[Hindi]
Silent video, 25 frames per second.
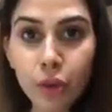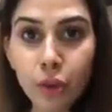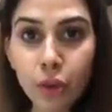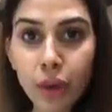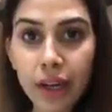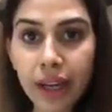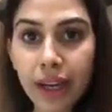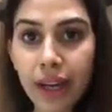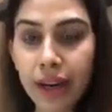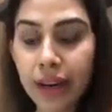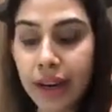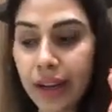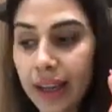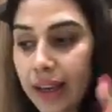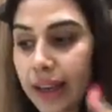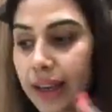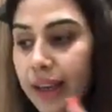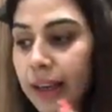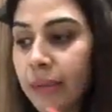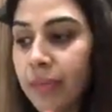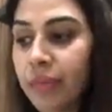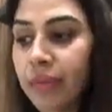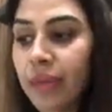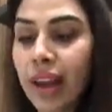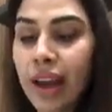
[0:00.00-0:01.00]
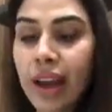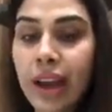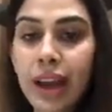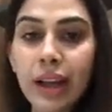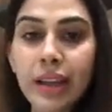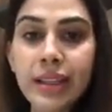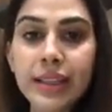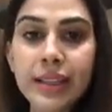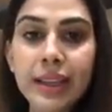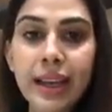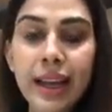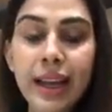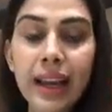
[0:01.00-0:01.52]
शुरू किया डेली
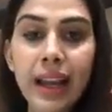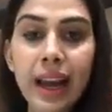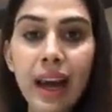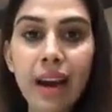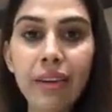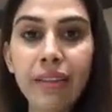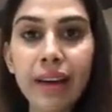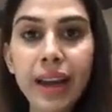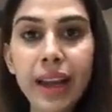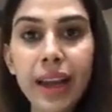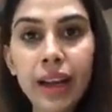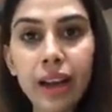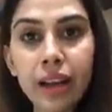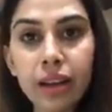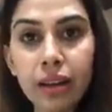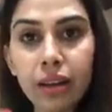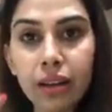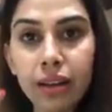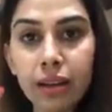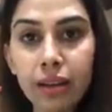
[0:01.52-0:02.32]
इसके अलावा एक